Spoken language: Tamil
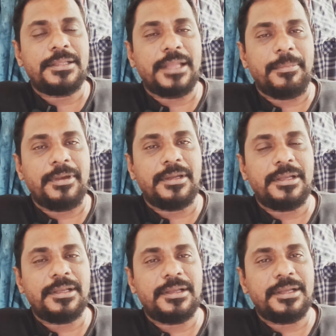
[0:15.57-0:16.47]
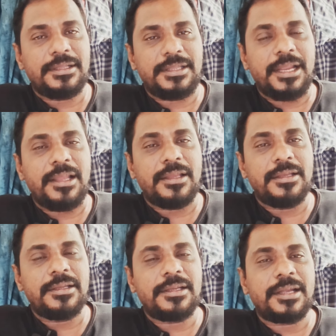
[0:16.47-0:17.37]
தமிழ் தெலுங்கு
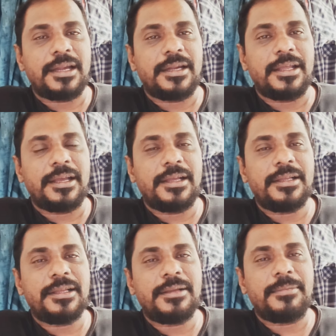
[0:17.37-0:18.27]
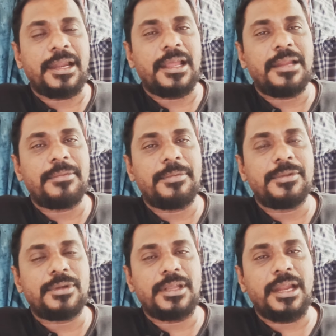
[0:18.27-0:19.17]
கன்னடா மலையாளம் இப்படி
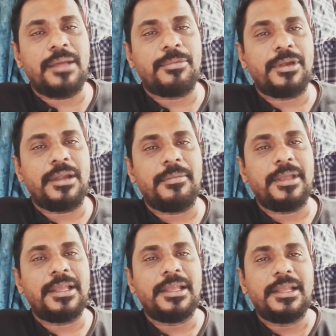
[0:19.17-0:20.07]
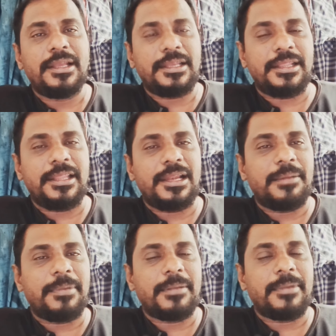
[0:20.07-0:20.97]
சொல்லிட்டு எல்லா மொழியிலையுமே ஹிந்தியில்
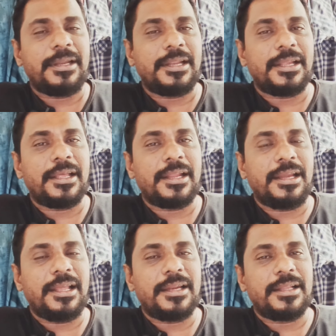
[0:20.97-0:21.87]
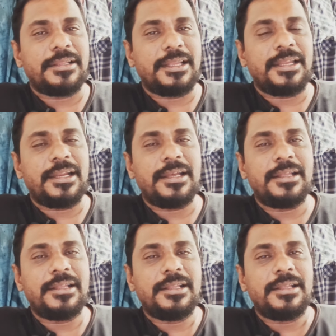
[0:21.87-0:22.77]
படம் பண்ணியிருக்கிறாரா இல்லையான்னு எனக்கு தெரியல
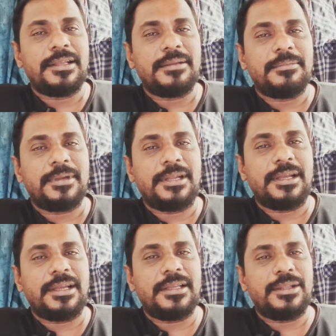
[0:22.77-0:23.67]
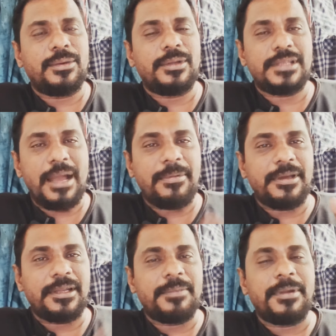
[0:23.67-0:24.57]
பட் ஏதோ ஒரு ஞாபகம்
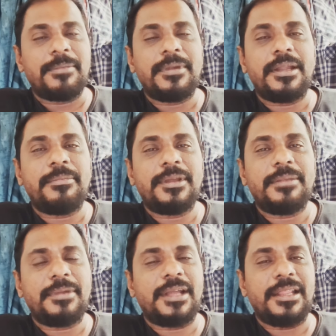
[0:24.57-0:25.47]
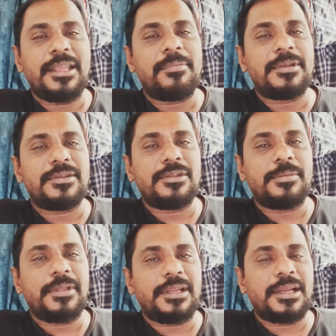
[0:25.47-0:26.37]
இருக்குது படம் பண்ண மாதிரி பட் அதிகபட்சம் வந்து
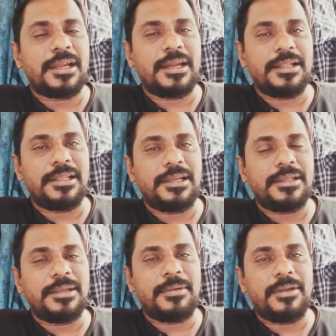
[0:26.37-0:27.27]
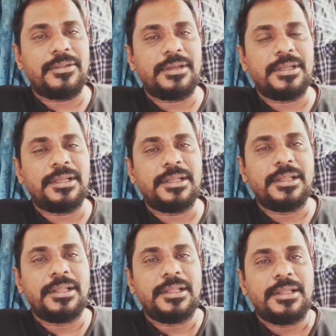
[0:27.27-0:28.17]
பார்த்திங்கன்னா கன்னடா தெலுங்கு தமிழில் வந்துட்டு
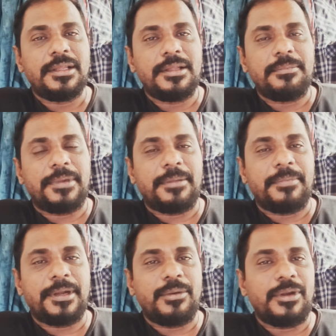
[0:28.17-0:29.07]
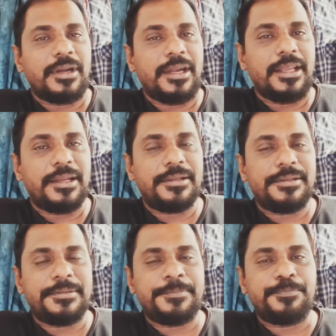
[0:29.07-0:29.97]
படம் பண்ண ஒரு நடிகர்
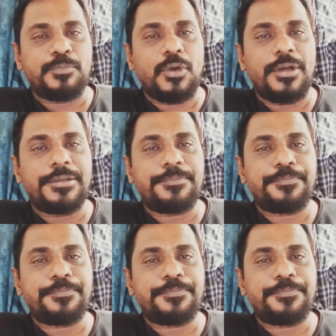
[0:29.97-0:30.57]
மோகன்